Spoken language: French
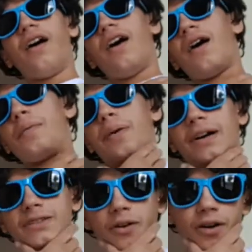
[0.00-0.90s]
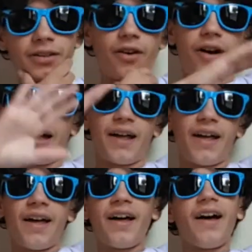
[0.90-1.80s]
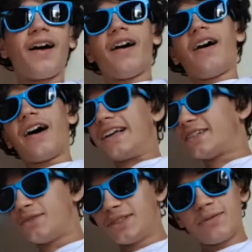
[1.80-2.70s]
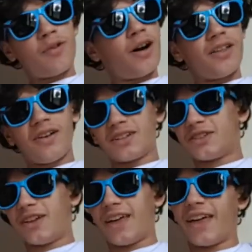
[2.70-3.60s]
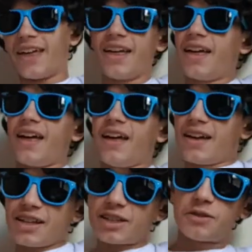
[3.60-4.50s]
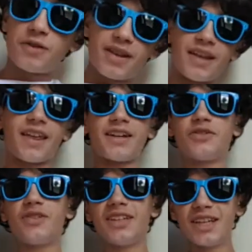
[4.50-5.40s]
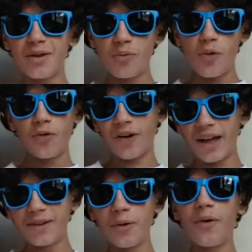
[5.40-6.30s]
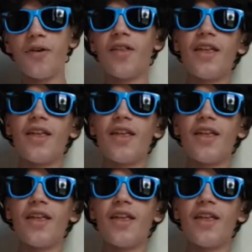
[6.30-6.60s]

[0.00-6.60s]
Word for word: Ah, pardon, non. excusez-moi, alors je vais je vais, je vais dire mon vrai nom.